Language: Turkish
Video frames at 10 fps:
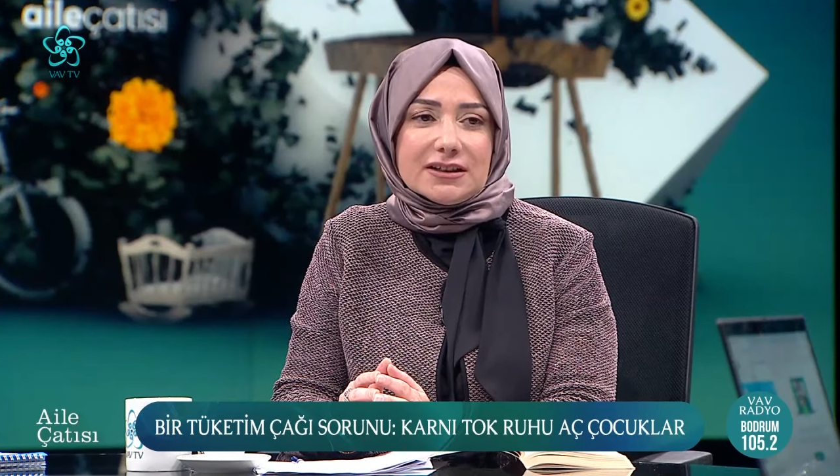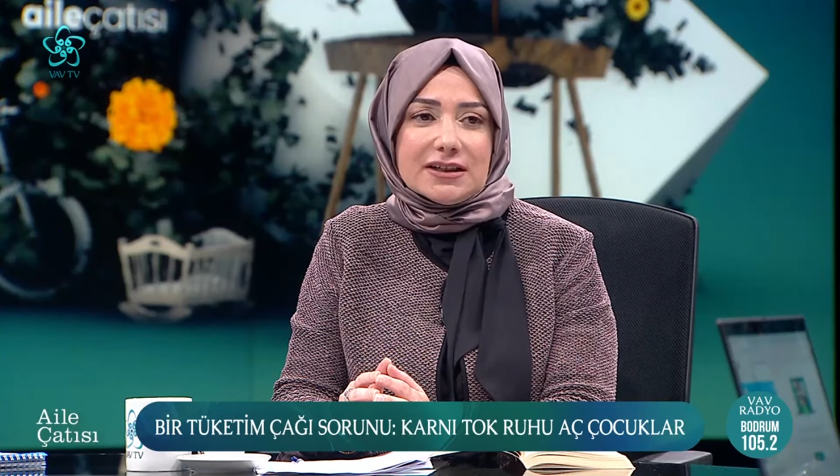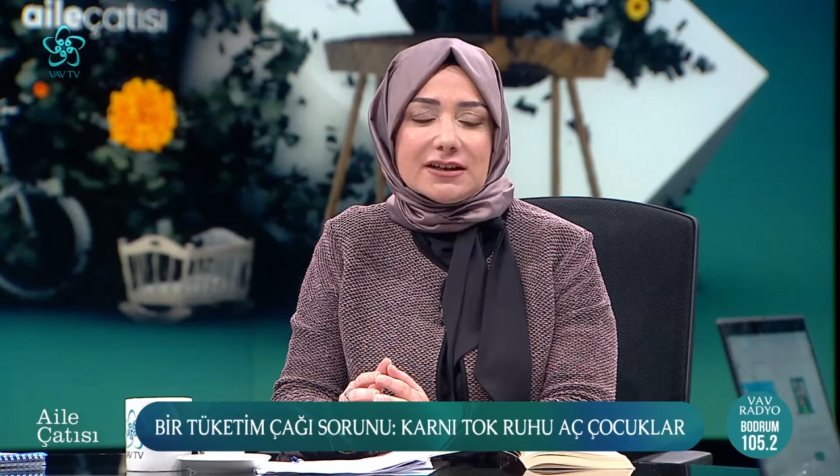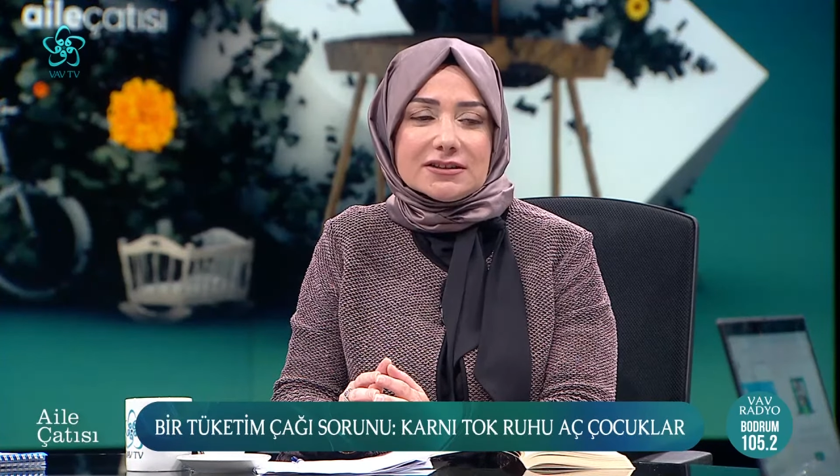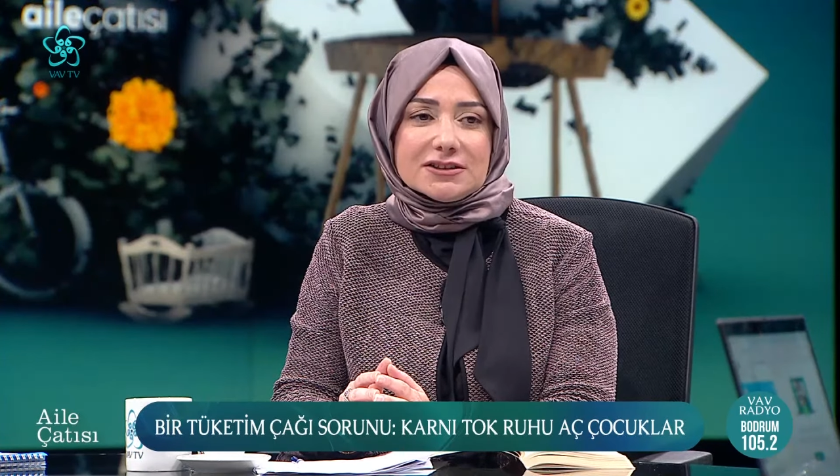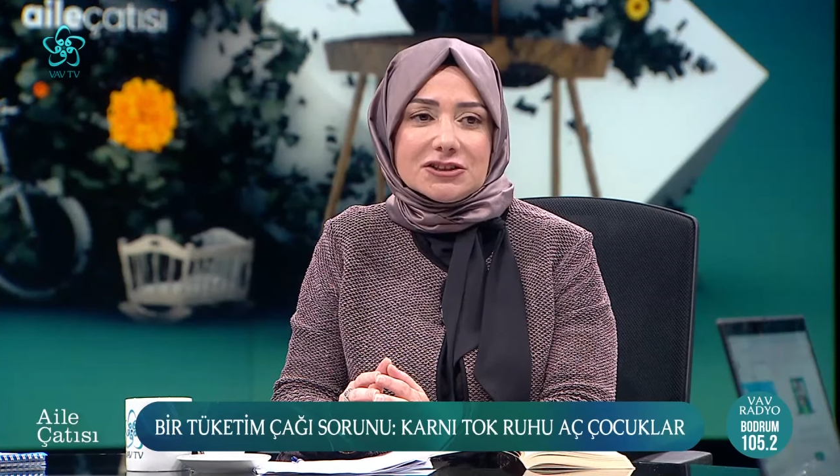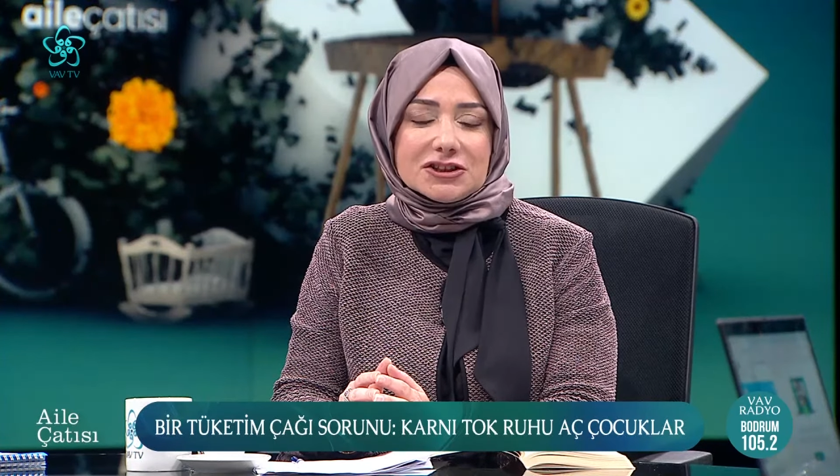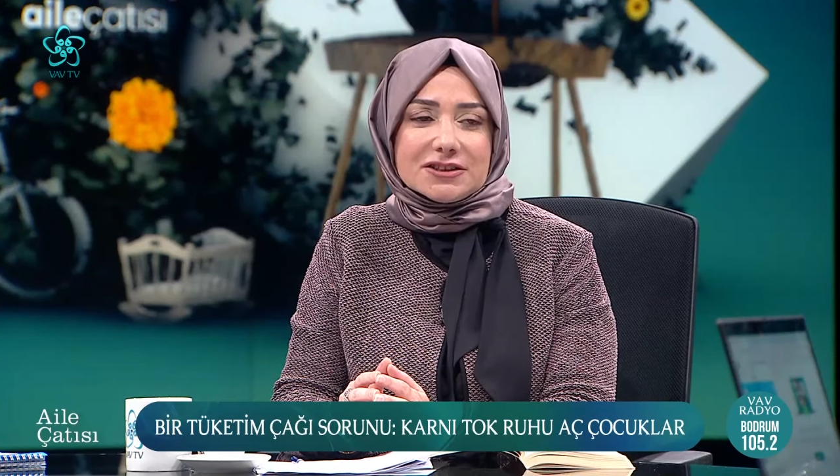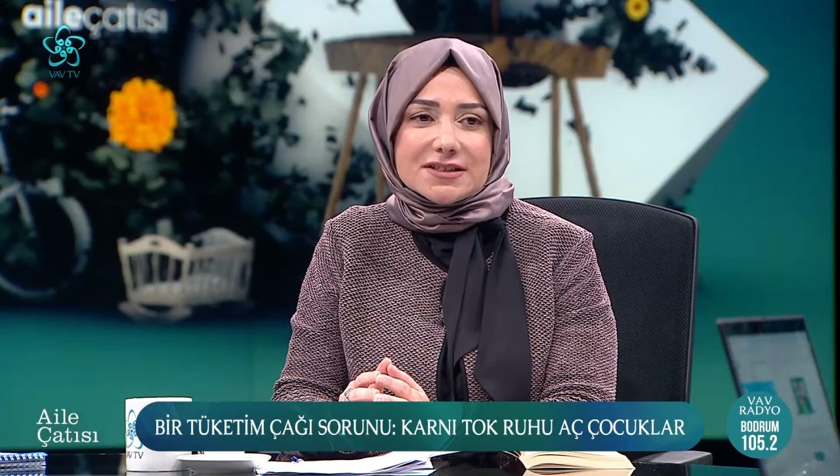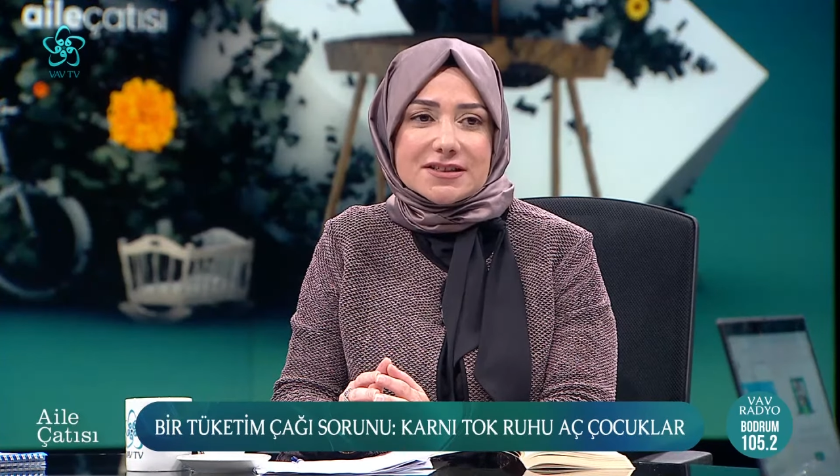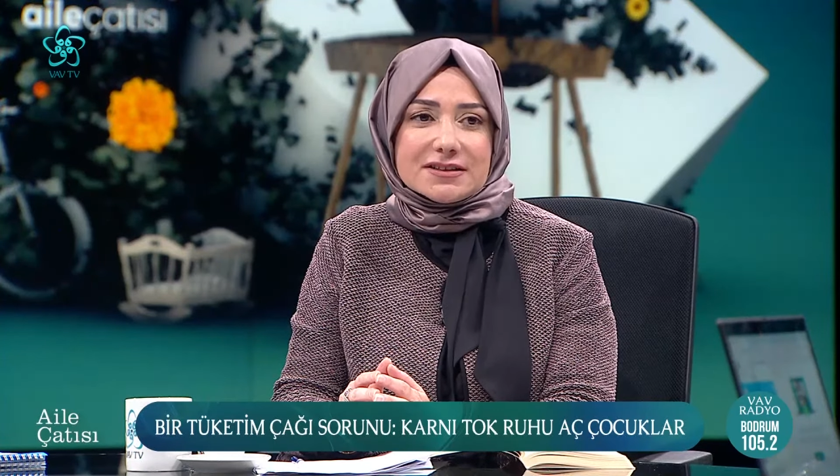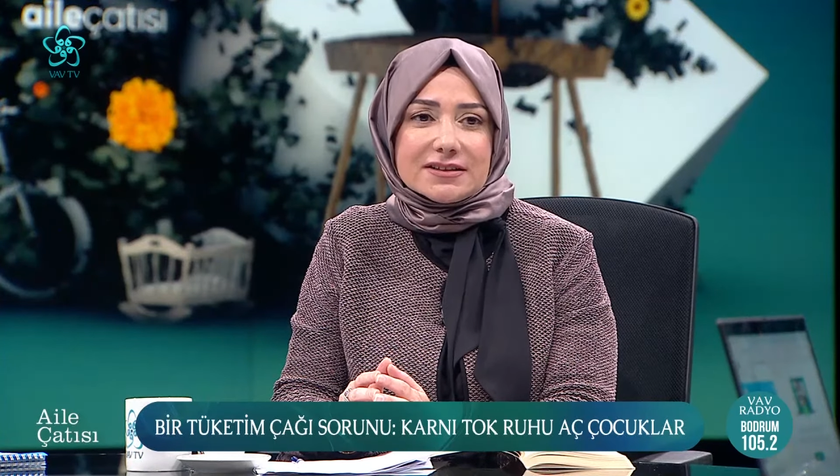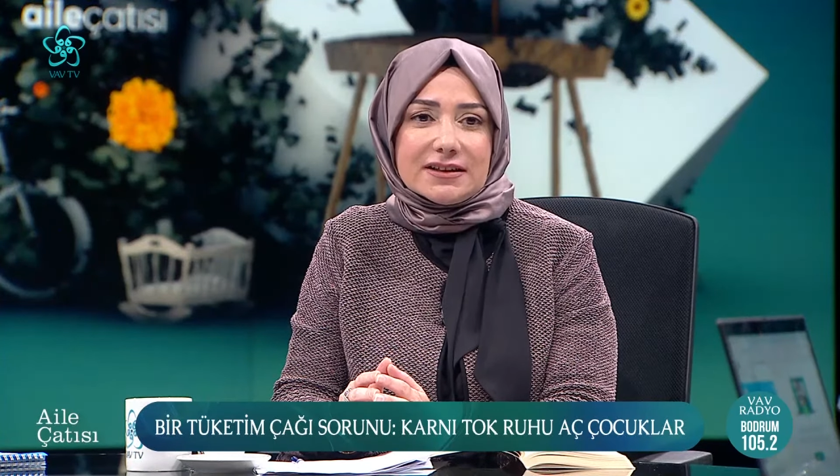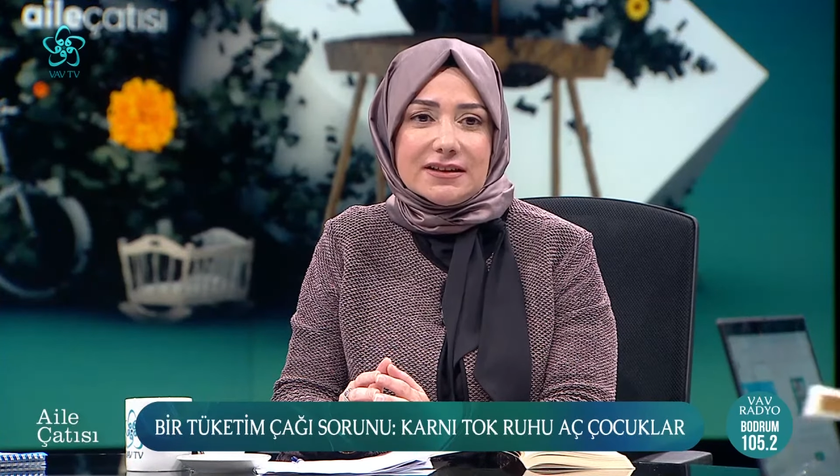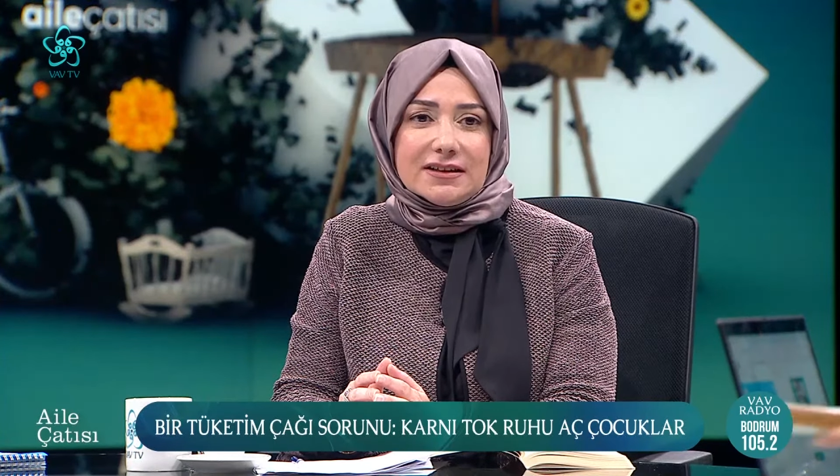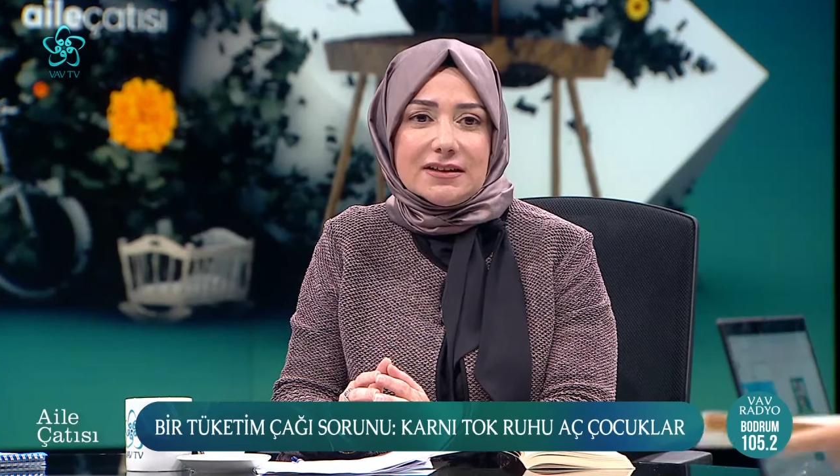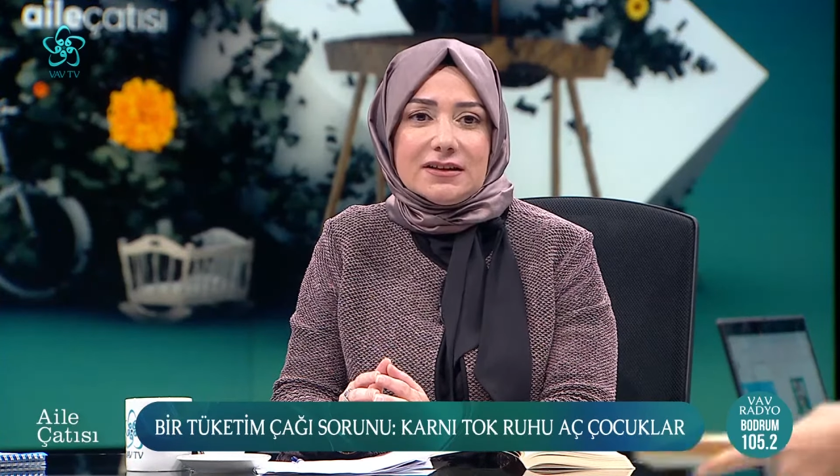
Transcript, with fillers: hayatın içerisinde.